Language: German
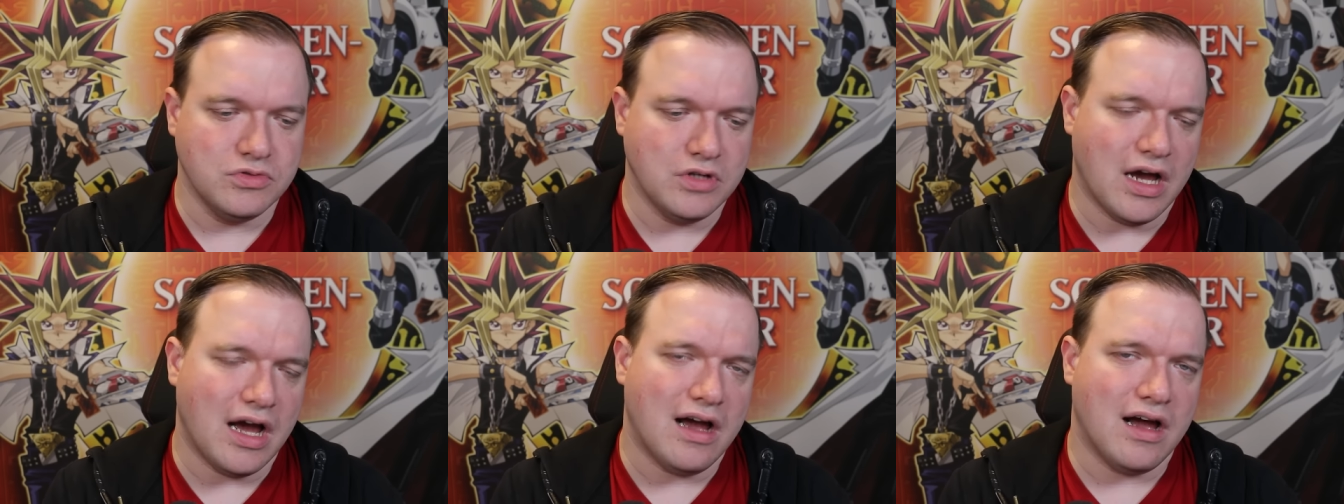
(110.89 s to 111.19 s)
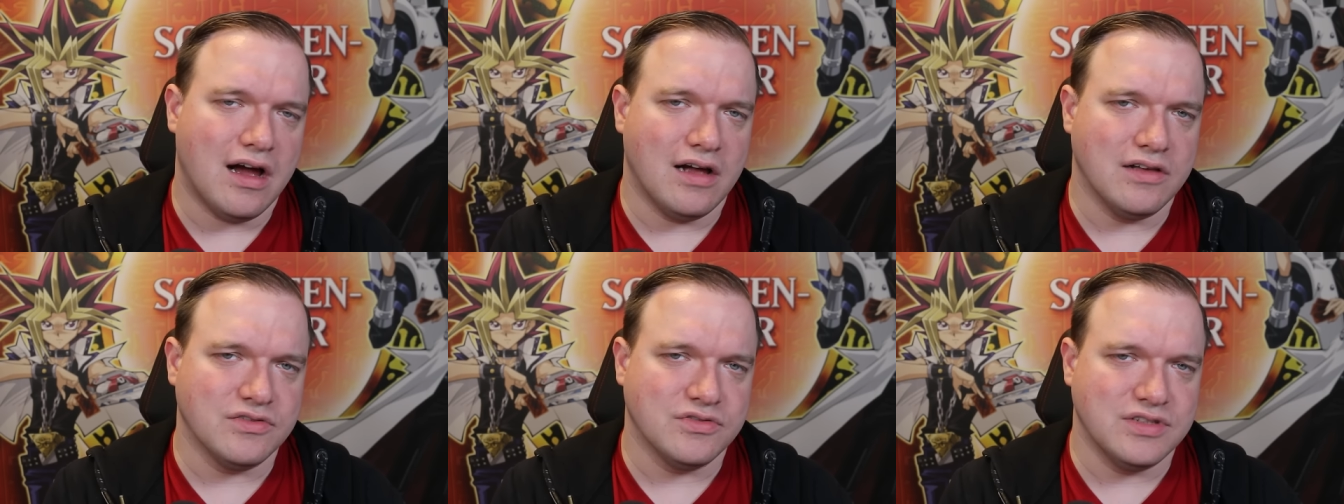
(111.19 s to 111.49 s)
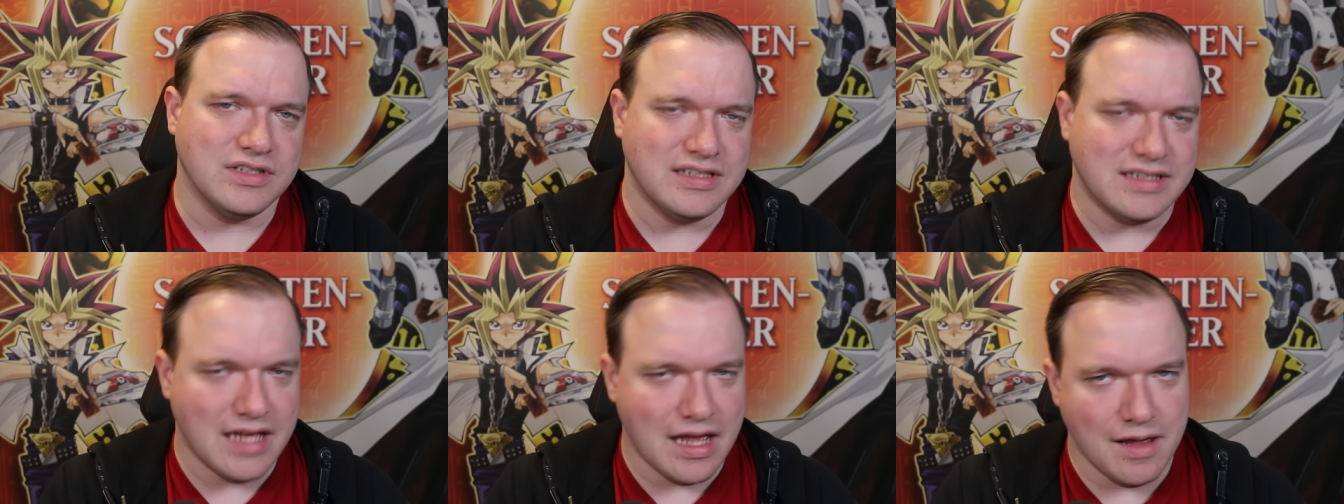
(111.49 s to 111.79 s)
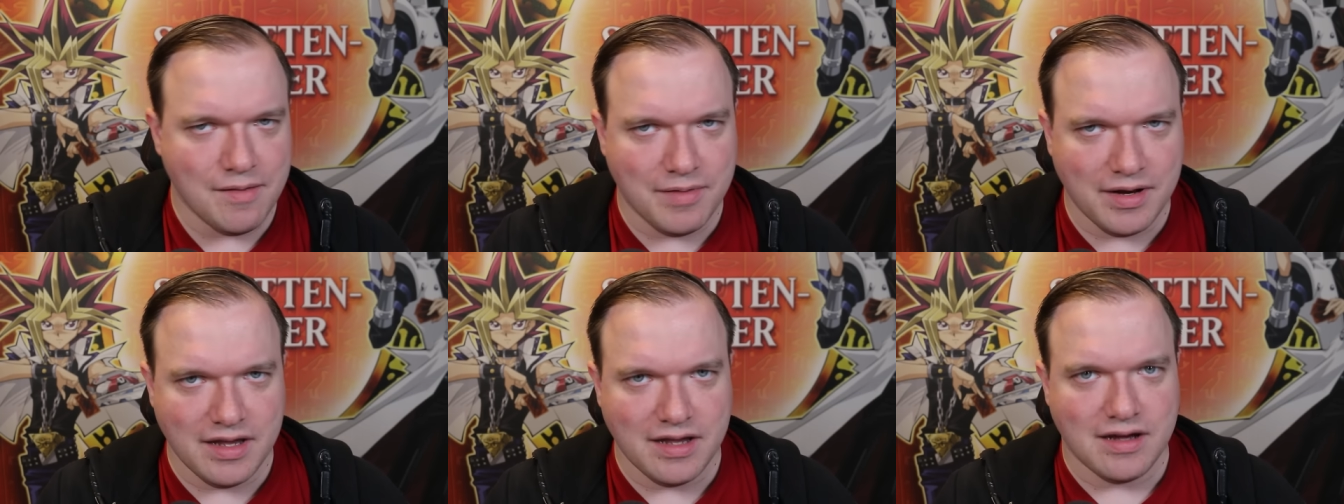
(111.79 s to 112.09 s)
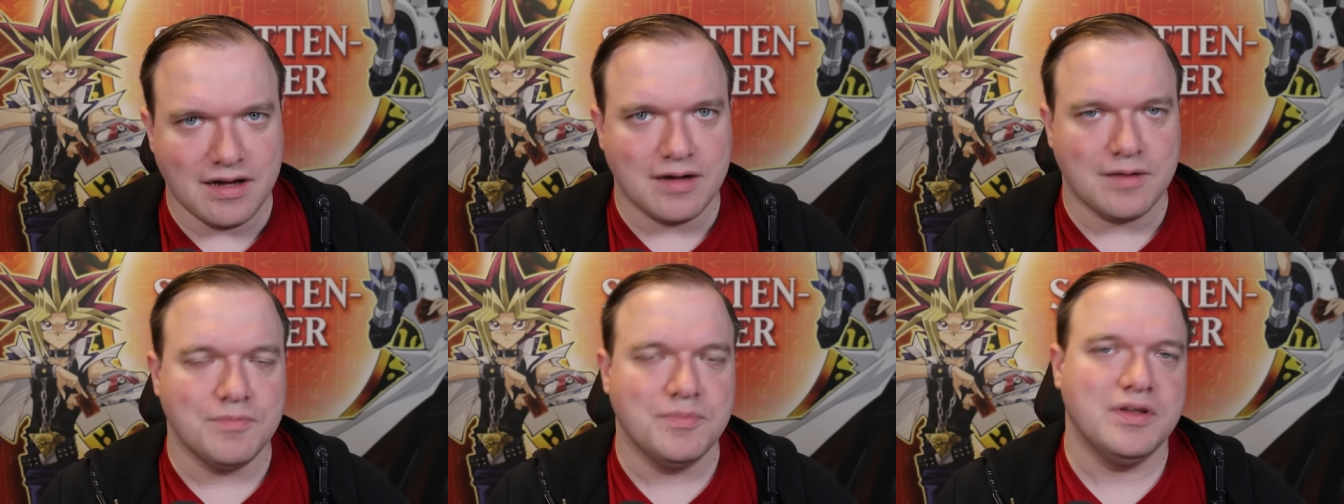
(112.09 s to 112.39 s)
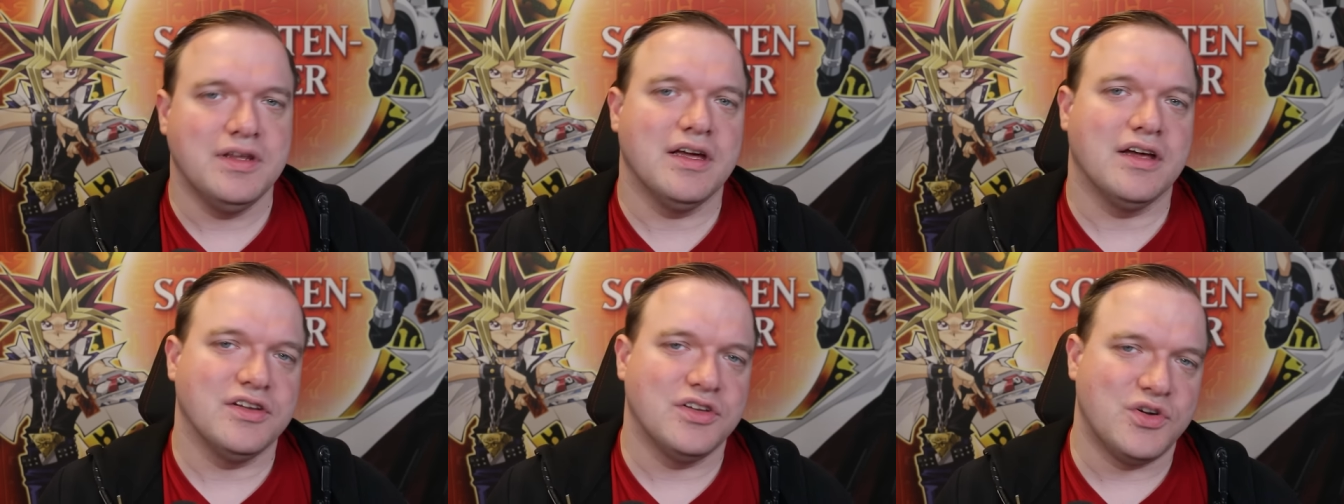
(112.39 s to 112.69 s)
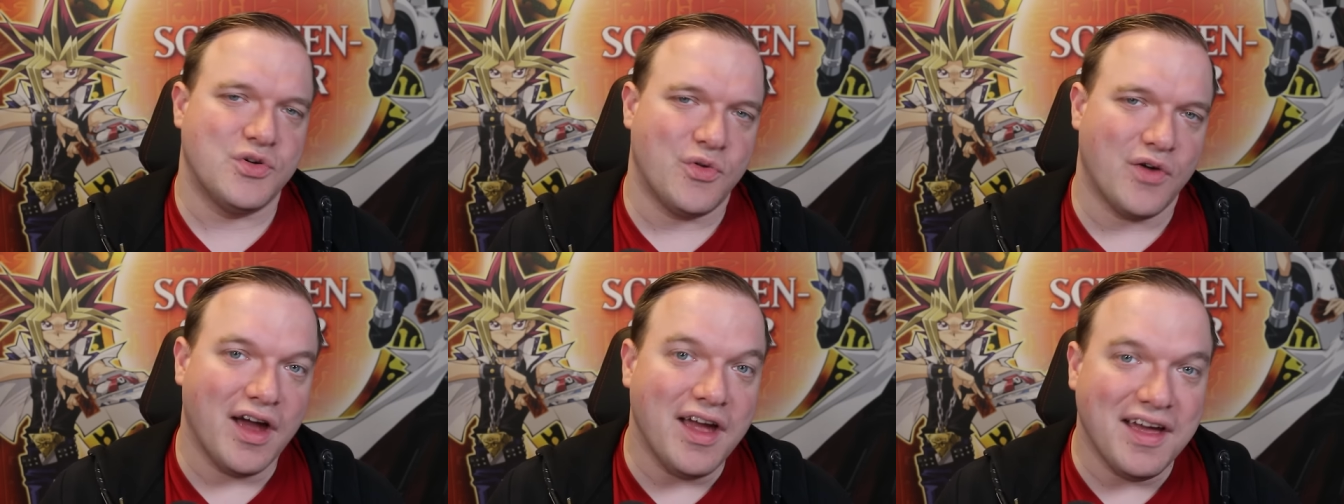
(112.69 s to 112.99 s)
ja, also ich selber ja, bin ja ein
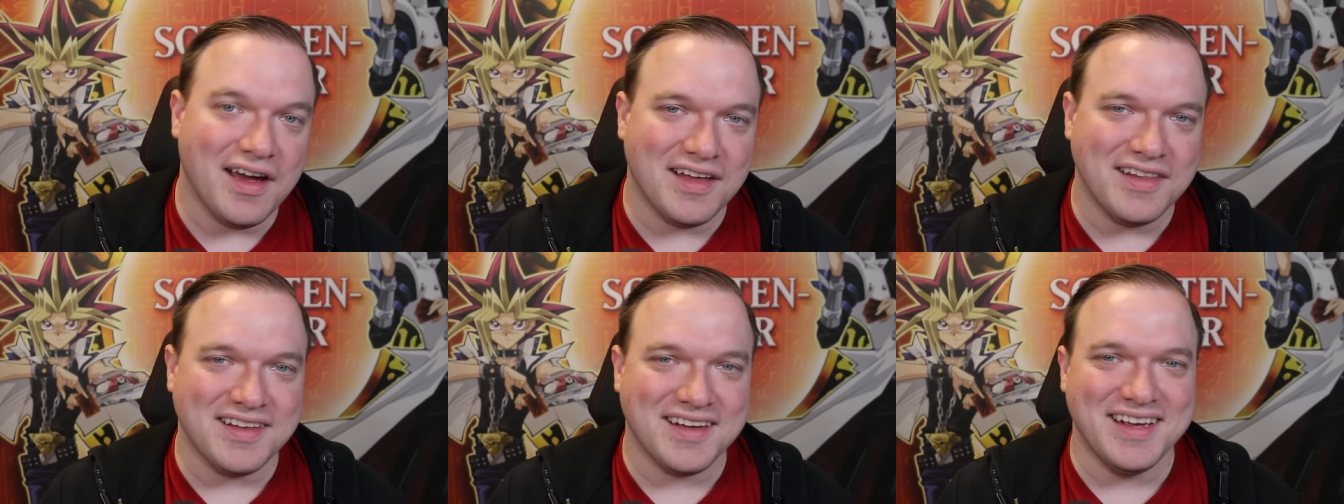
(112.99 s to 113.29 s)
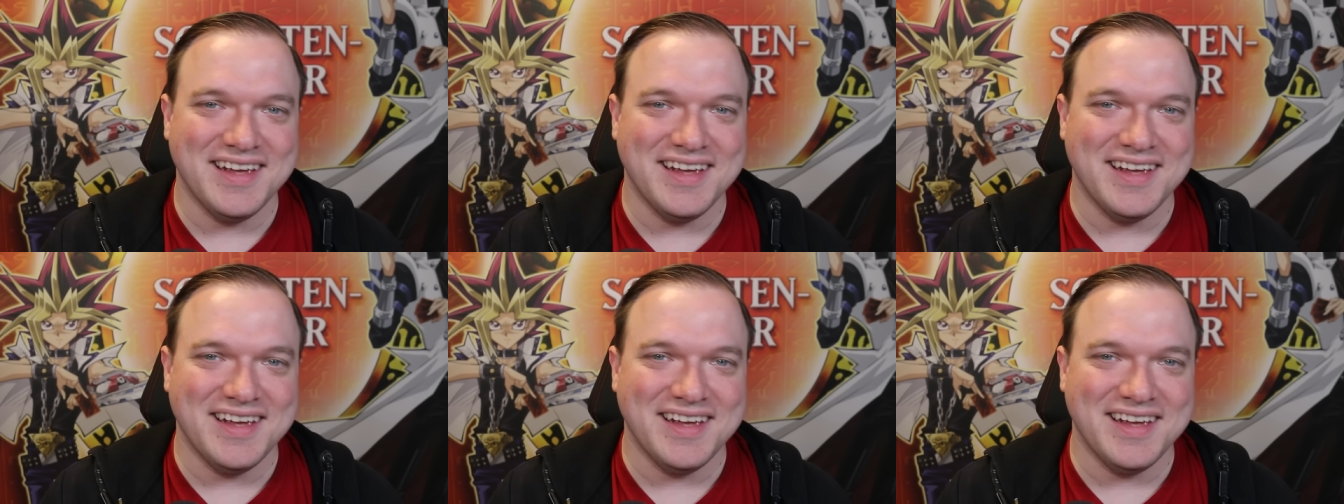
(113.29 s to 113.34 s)
Tryhard